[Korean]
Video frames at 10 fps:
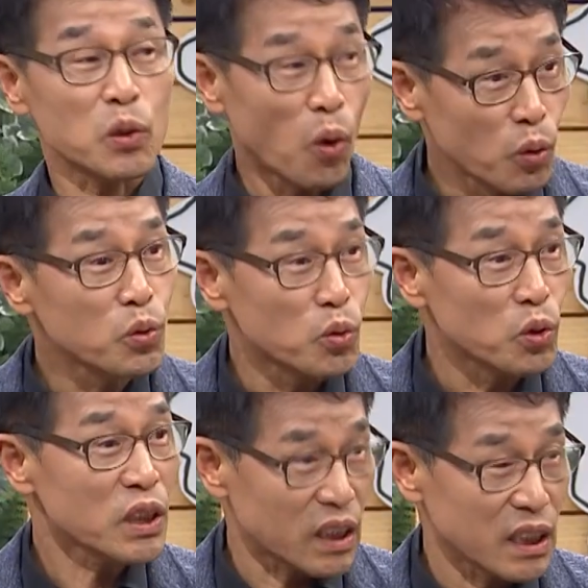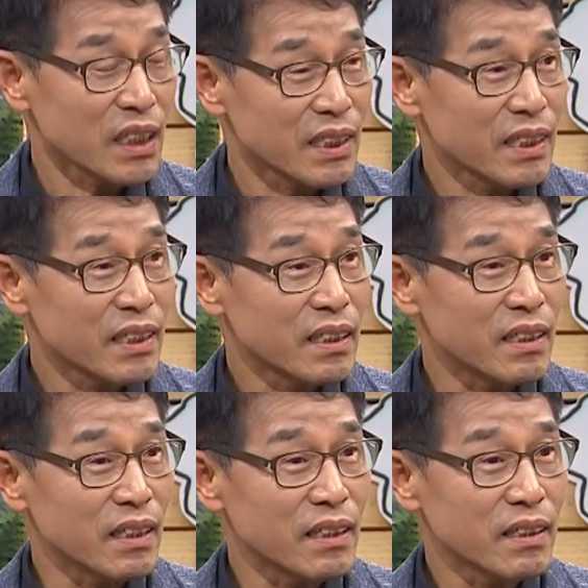용구 씨.
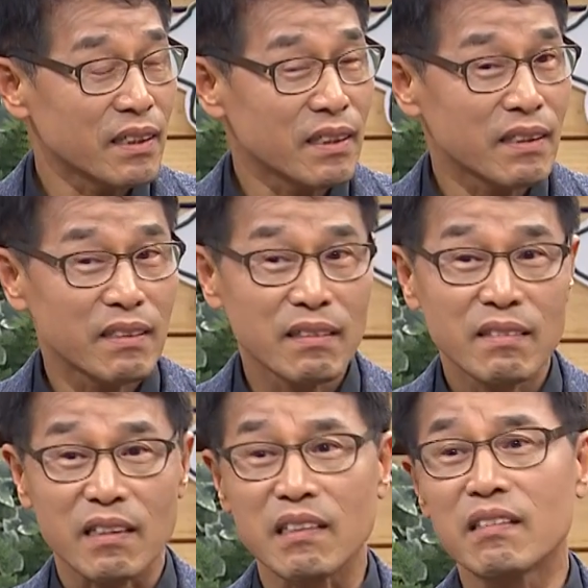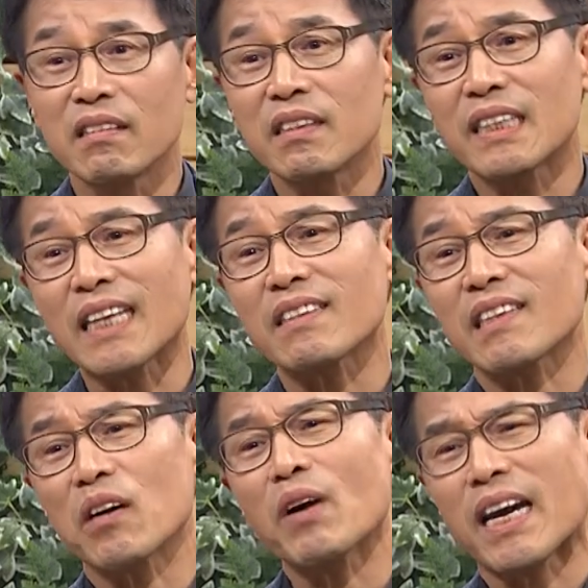예. 이들은
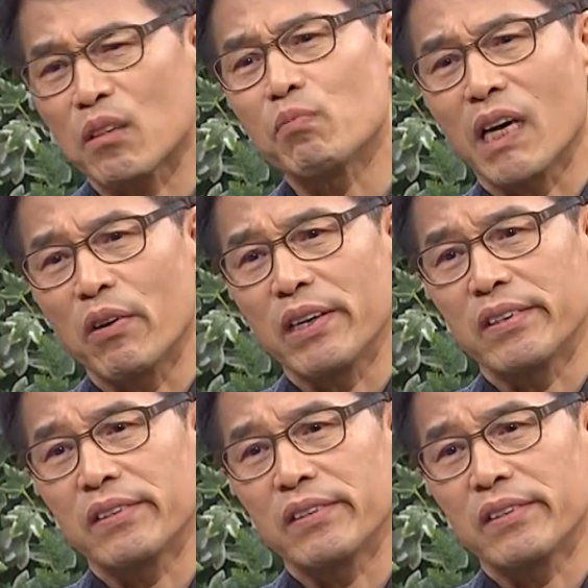따뜻하고 아름다워요.